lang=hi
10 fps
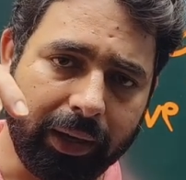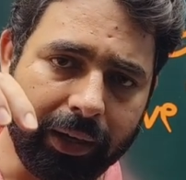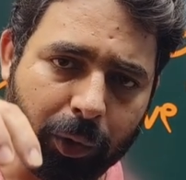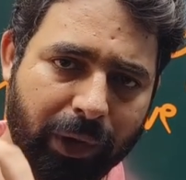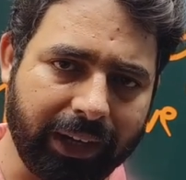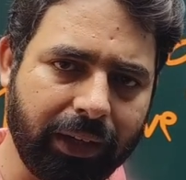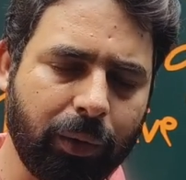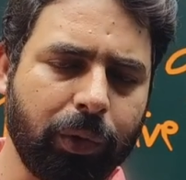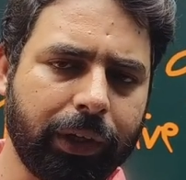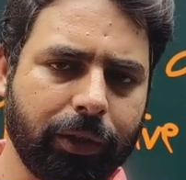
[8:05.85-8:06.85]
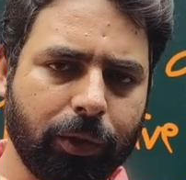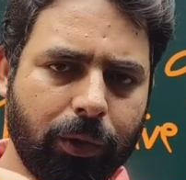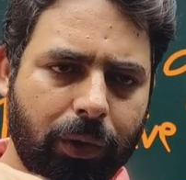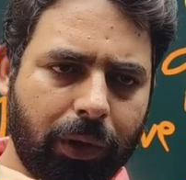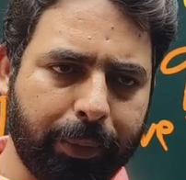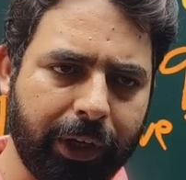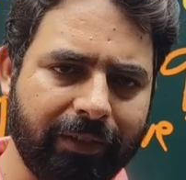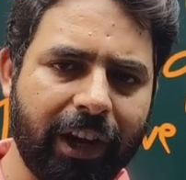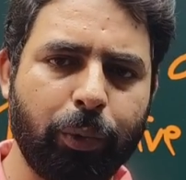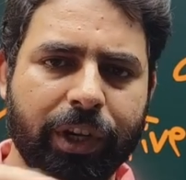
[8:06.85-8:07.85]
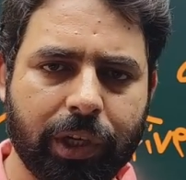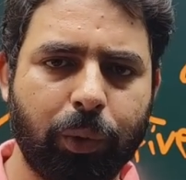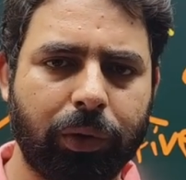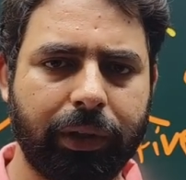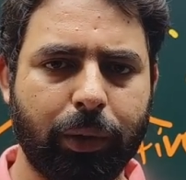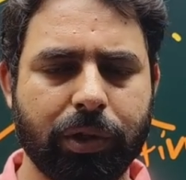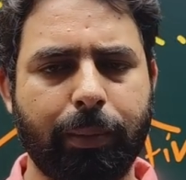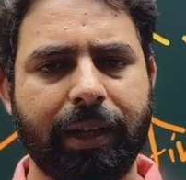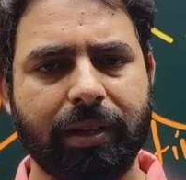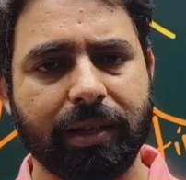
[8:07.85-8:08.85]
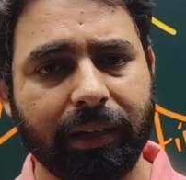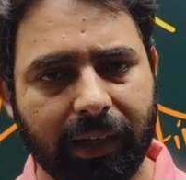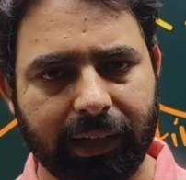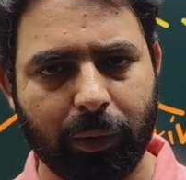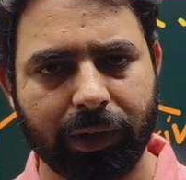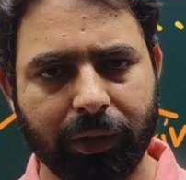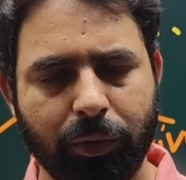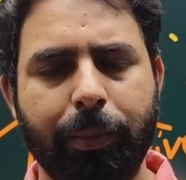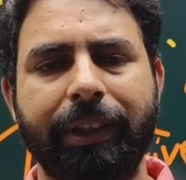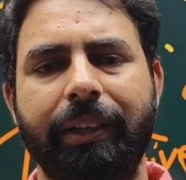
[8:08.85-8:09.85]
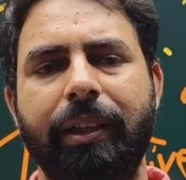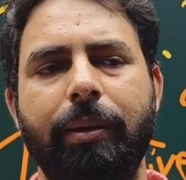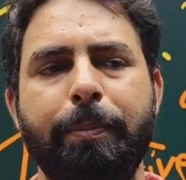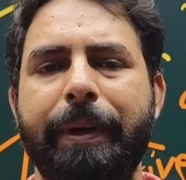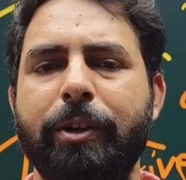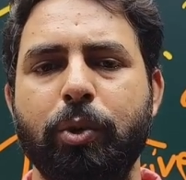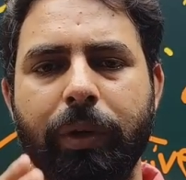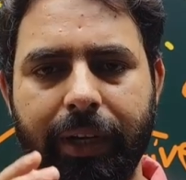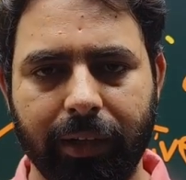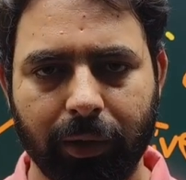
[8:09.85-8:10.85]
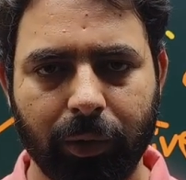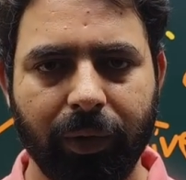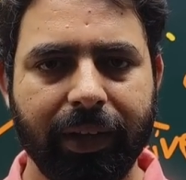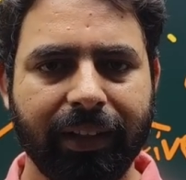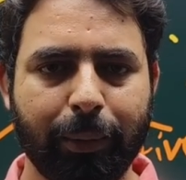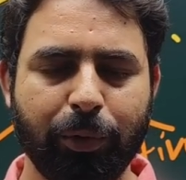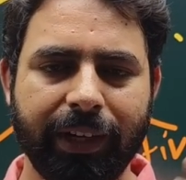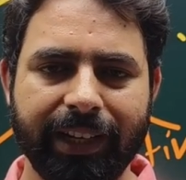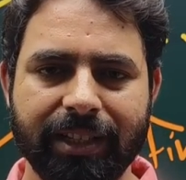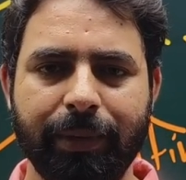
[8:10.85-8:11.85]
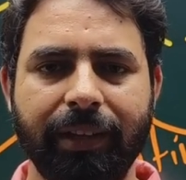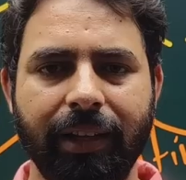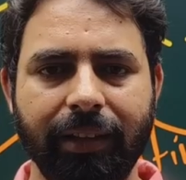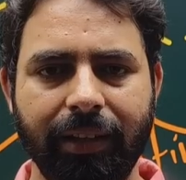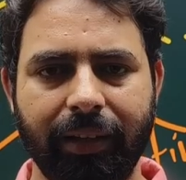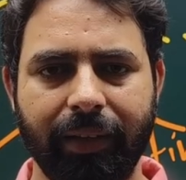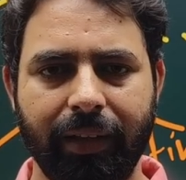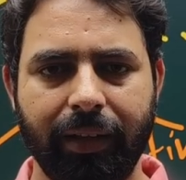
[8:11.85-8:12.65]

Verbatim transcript: इंक्वायरी उनकी जो अपनी इवेल्युएशन होती है उसके बाद रिजल्ट आता है उनका तो वो बताते हैं कि पाँच सौ रेड कर दो तभी तो वैकेंसी बढ़ जाती है